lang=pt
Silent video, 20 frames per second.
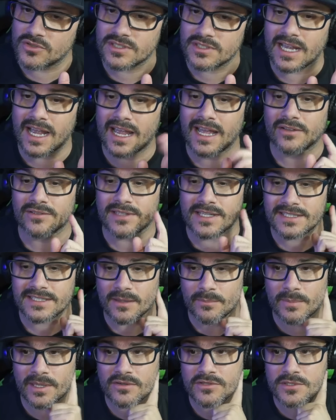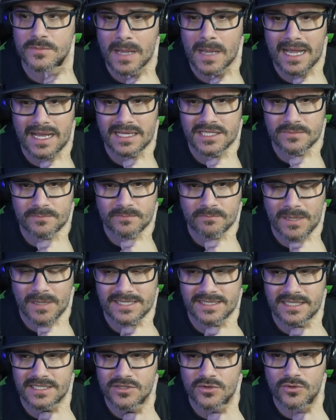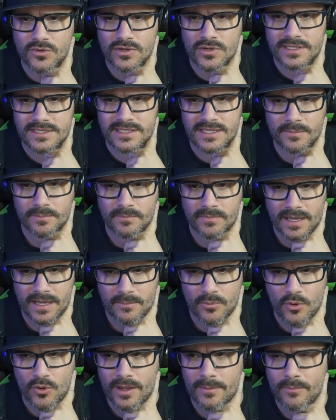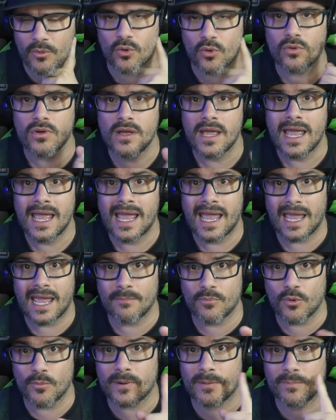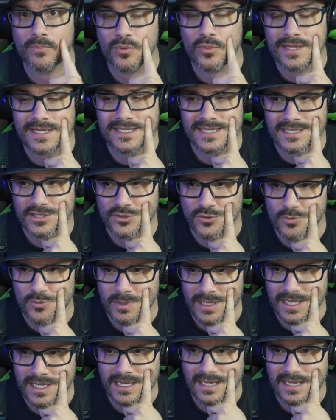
que Israel tá sabendo de, ba de bastante coisa, hein? É bom, é bom, é bom para a polícia descobrir,